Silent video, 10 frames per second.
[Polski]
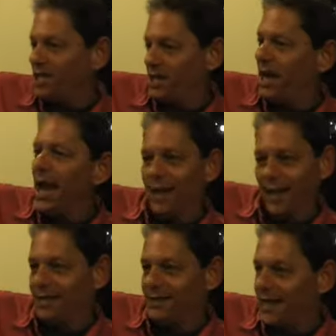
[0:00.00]

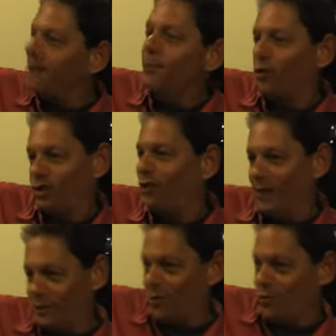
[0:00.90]
zrozumiesz, że to
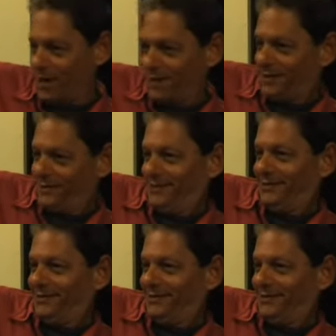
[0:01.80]
nie jest możliwe.